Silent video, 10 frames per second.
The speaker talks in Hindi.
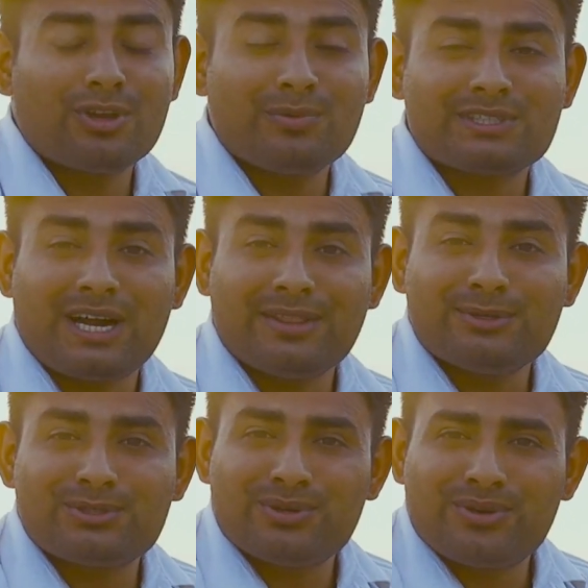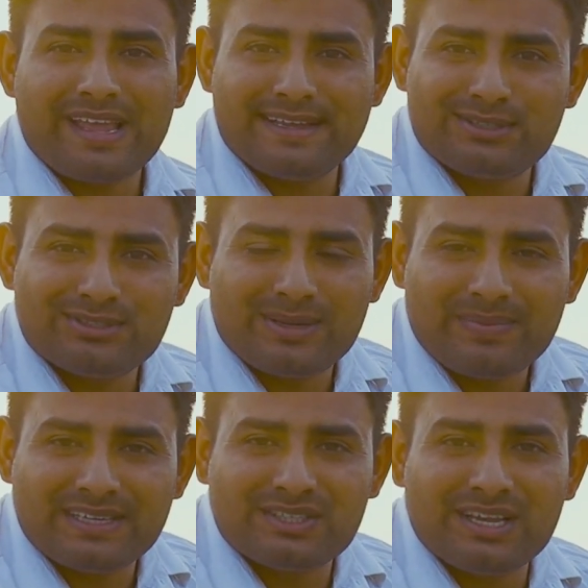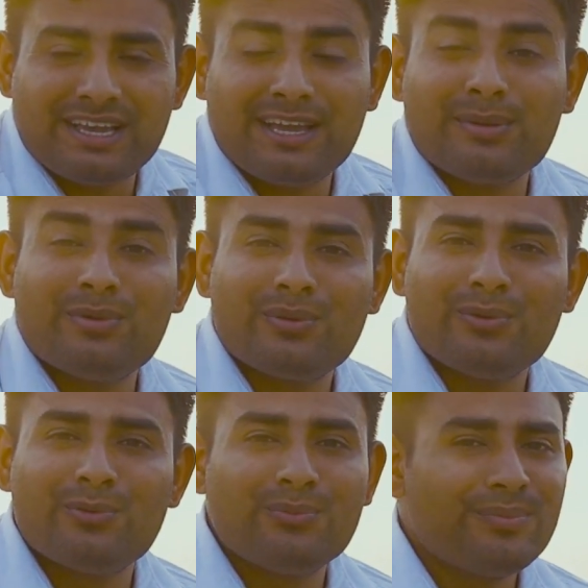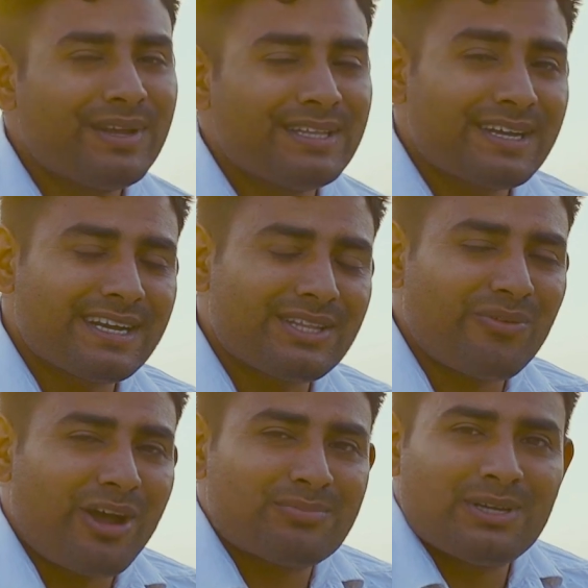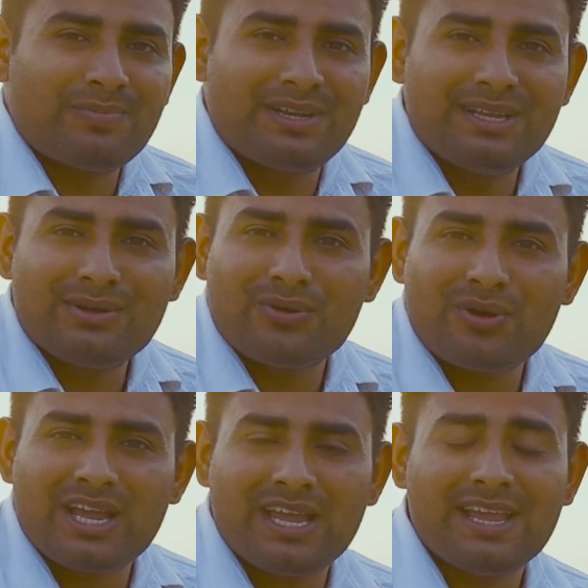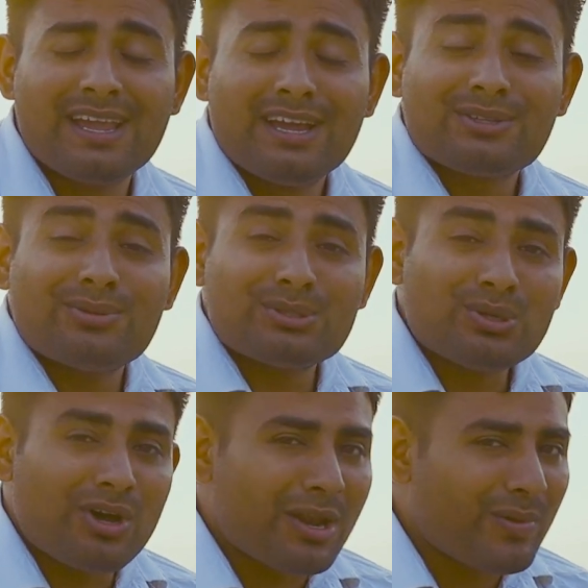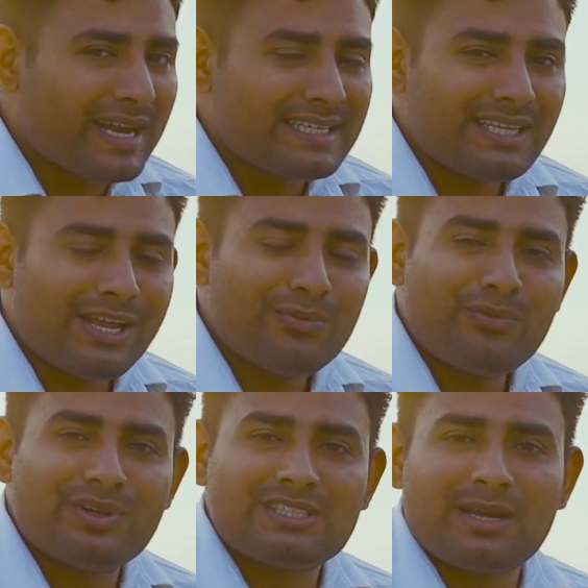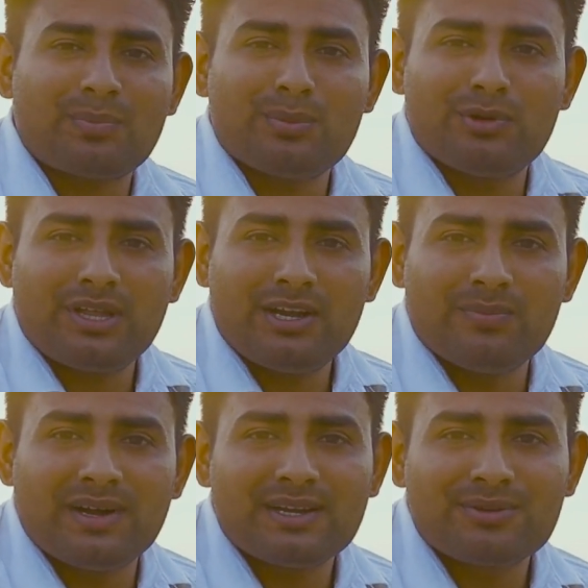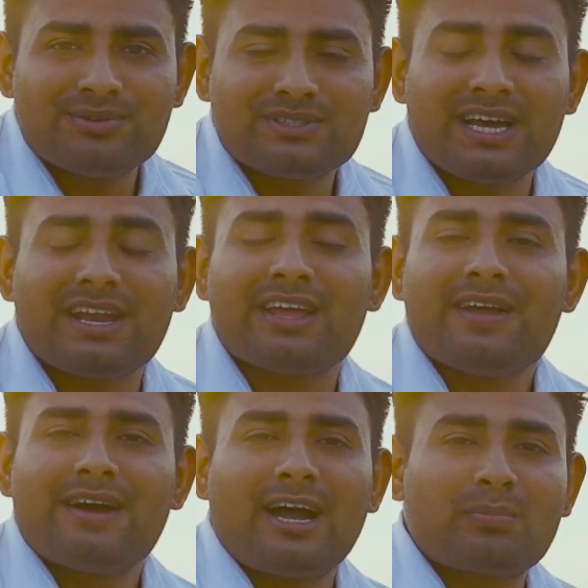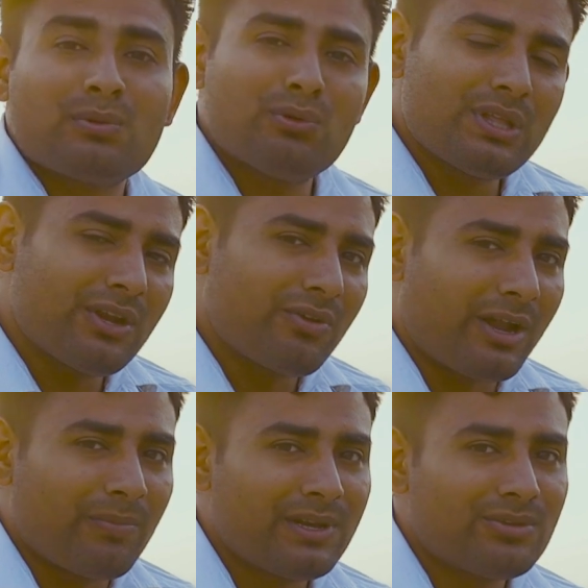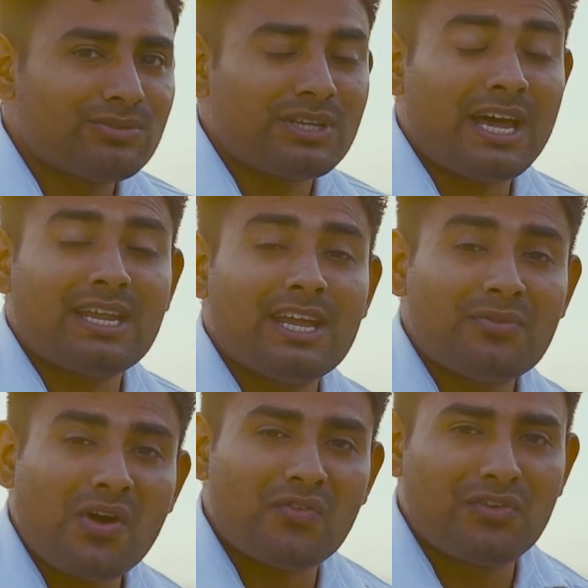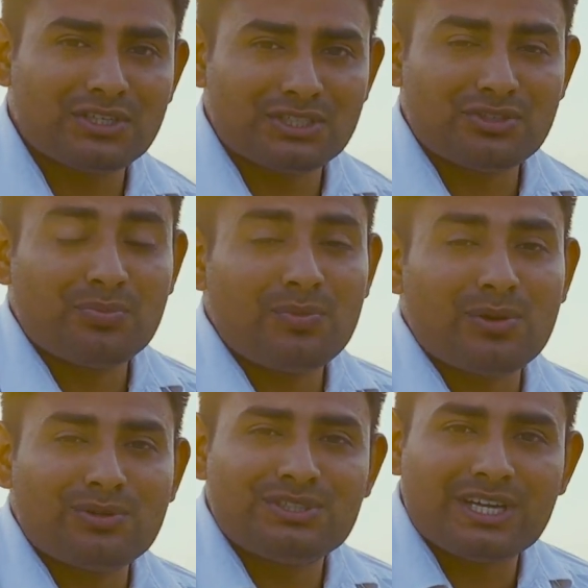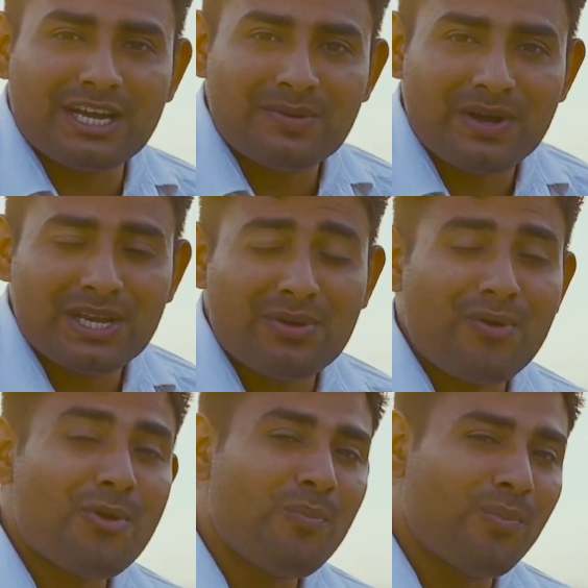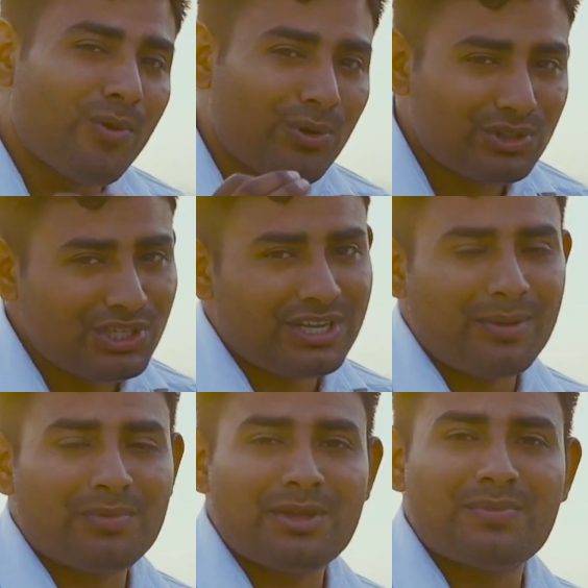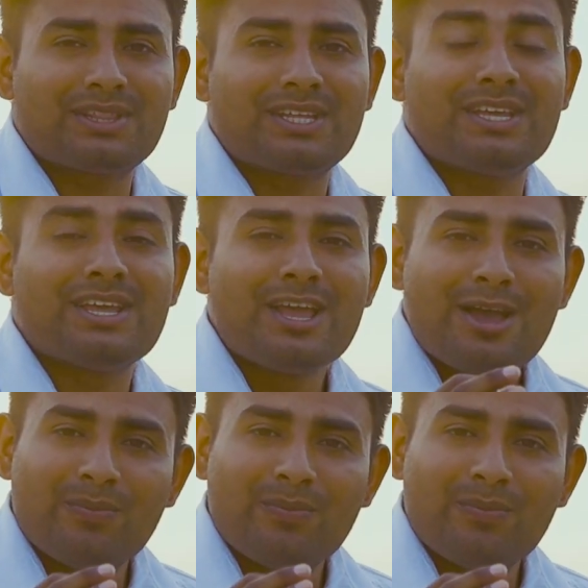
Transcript: नमस्कार दोस्तों कैसे हो सब कैसे अब उम्मीद करता हूँ आप सब ठीक होंगे तो दोस्तों हर बार की तरह मैं फिर से आपकी ज़्यादा डिमांड के अनुसार आपकी ज़्यादा रिक्वायरमेंट के अनुसार एक बार फिर से जो है बिल्कुल जानी मानी और बहुत ही कम कीमत की